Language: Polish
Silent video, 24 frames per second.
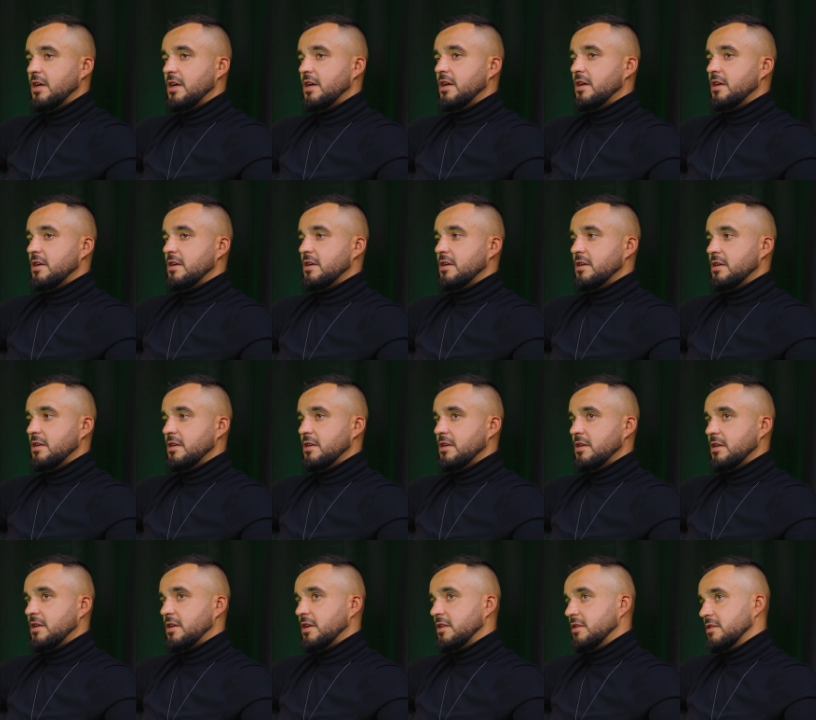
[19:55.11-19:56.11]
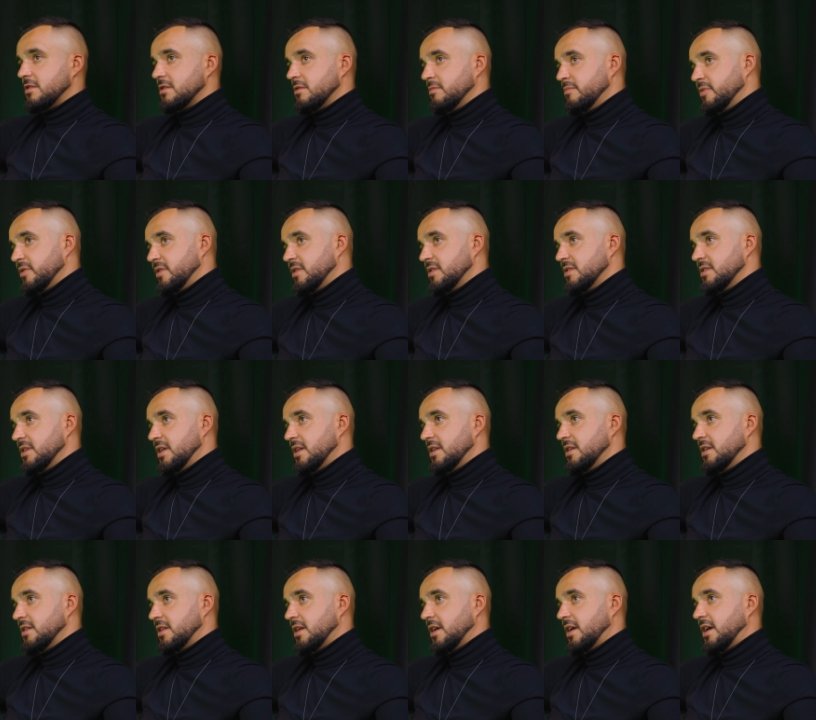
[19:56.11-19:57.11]
E, kiedy są
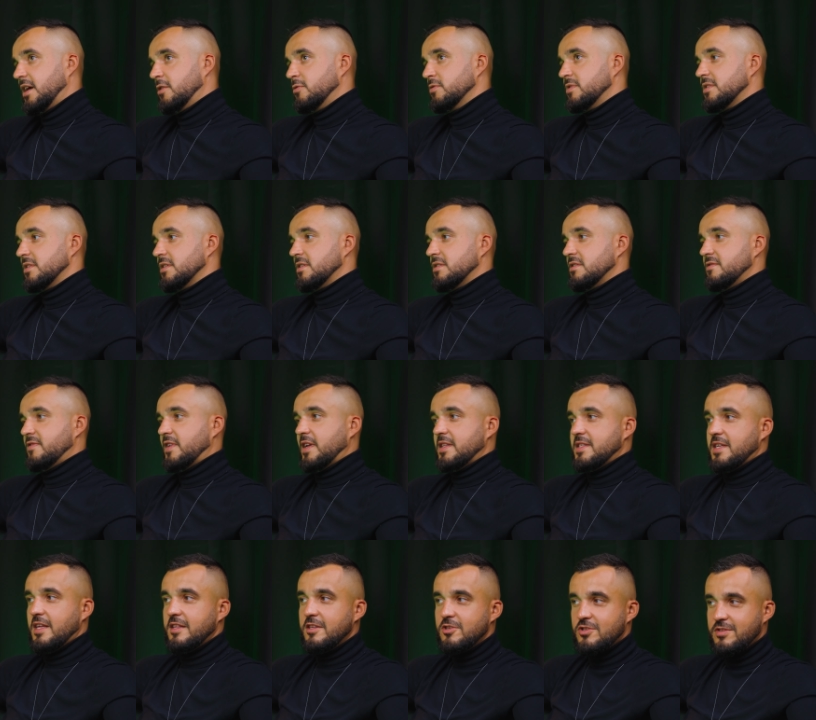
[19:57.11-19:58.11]
potencjalnie te kaucje zwracane,